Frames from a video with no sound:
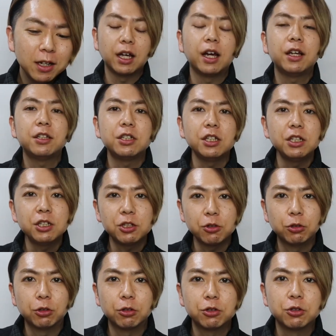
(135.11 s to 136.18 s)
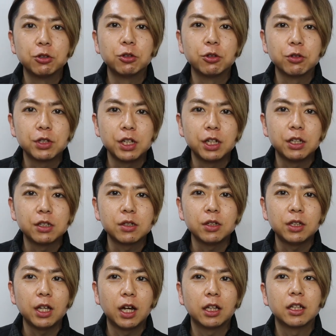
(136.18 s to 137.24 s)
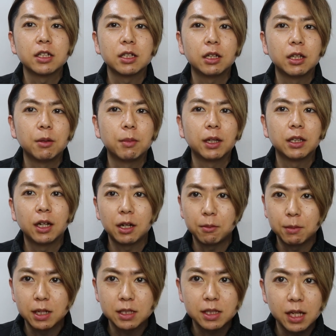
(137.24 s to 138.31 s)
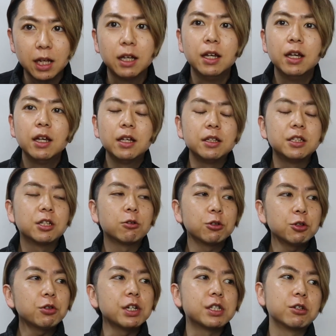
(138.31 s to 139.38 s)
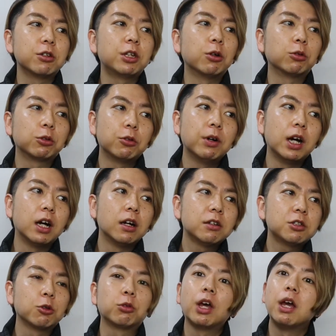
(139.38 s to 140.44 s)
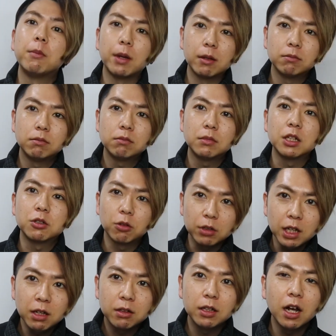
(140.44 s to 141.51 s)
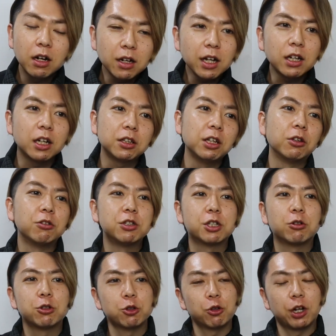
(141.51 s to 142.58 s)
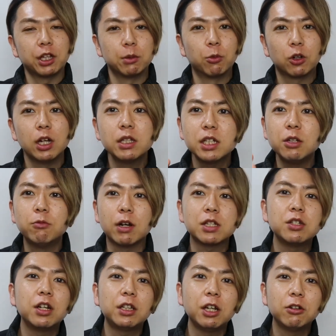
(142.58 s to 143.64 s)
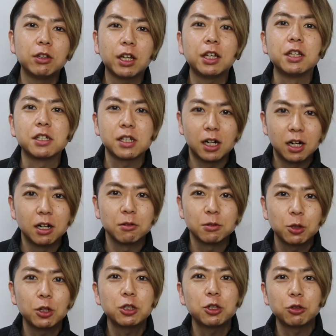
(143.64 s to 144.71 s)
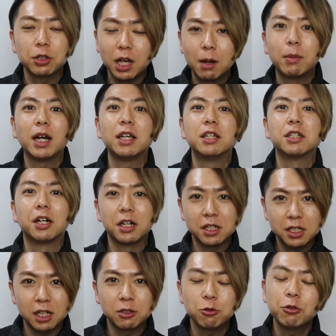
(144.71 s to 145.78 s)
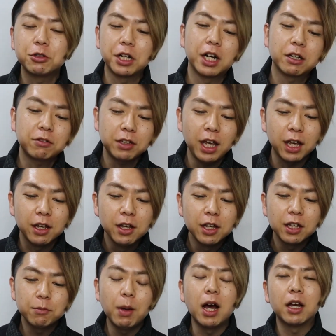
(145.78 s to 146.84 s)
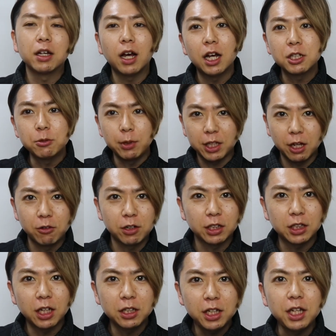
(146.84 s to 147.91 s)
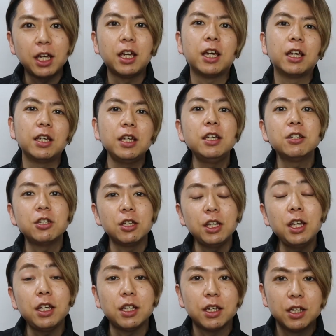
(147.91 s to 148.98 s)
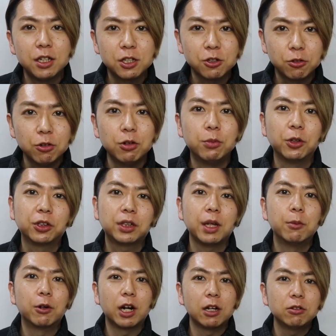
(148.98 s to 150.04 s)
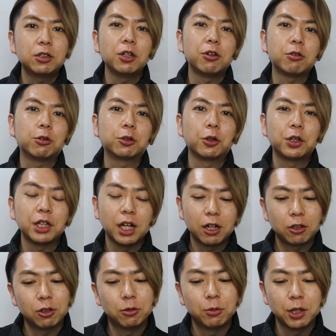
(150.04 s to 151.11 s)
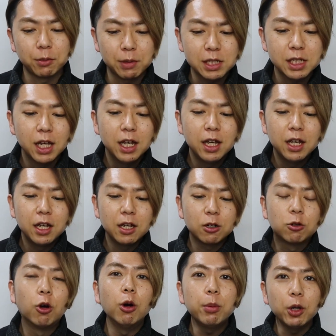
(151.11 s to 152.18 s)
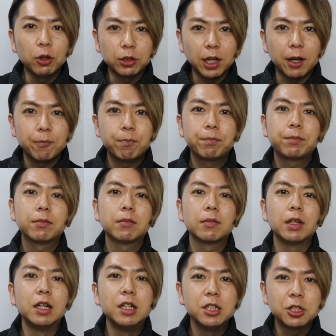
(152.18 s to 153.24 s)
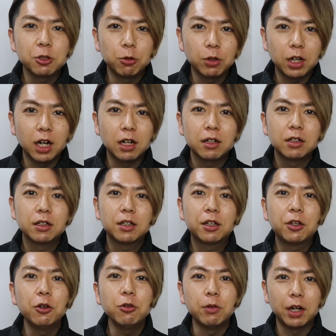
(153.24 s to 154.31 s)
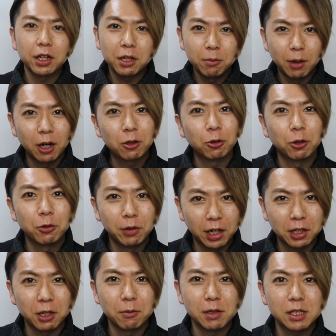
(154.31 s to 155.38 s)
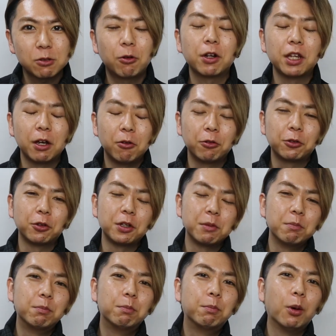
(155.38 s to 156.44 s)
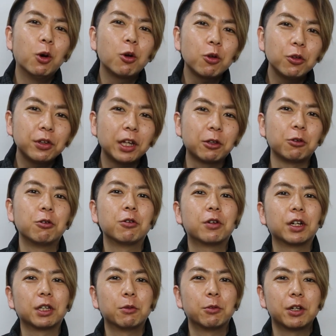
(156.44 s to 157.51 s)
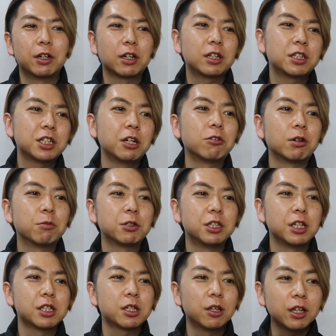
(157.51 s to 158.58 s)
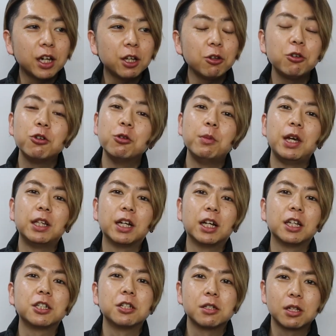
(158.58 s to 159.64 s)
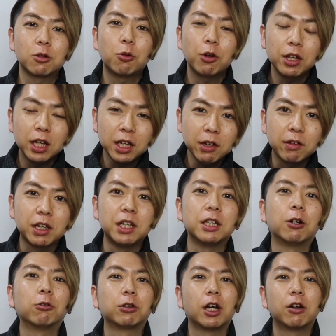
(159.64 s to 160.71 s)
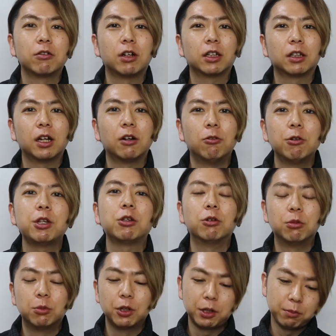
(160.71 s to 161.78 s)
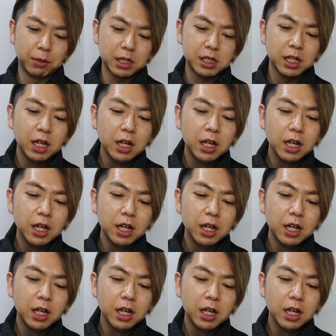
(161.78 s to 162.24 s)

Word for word: 第一印象の重要性について話さねばなりません。自己紹介するってことは、初対面。ですよね。何回か会ってるのに自己紹介ってもう完全に忘れてるだけですから、それちょっとやばいじゃないですか。そうじゃなくて、まあ、初めて会う方に、えー、いい、いい印象を持ってもらうということになると思います。5秒で印象が9割決まると言われています。これね、本当に暴論だという方もいらっしゃるかもしれないですけど、意外と有名な話ですね。これだけは聞いたことある方多いと思います。